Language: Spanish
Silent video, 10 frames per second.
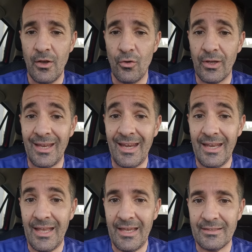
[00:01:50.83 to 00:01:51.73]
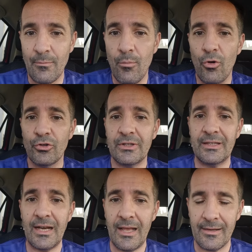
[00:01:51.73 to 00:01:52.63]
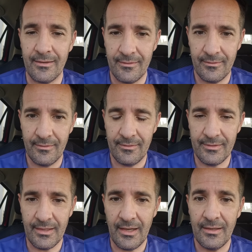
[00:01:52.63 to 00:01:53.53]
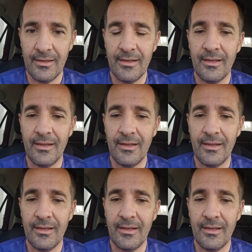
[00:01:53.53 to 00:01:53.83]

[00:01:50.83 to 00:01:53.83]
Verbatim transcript: lo que quería es mostrar ya